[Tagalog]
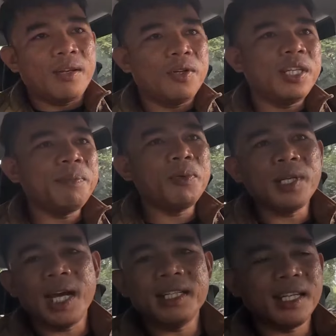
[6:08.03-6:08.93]
kung hindi po
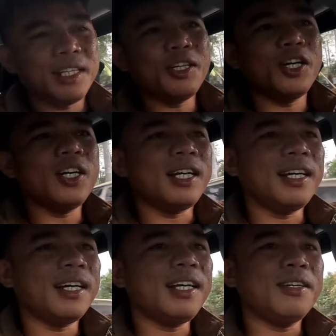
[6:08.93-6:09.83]
dahil sa inyo
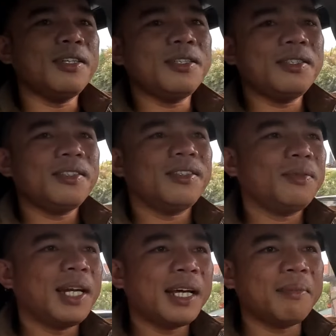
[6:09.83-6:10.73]
na ano
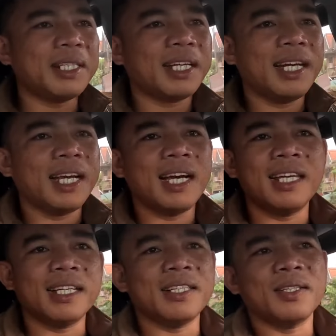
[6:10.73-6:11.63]
wala kami sa
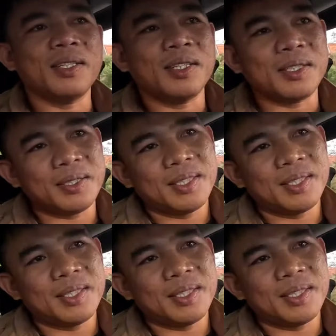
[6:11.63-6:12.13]
kalagayang ito no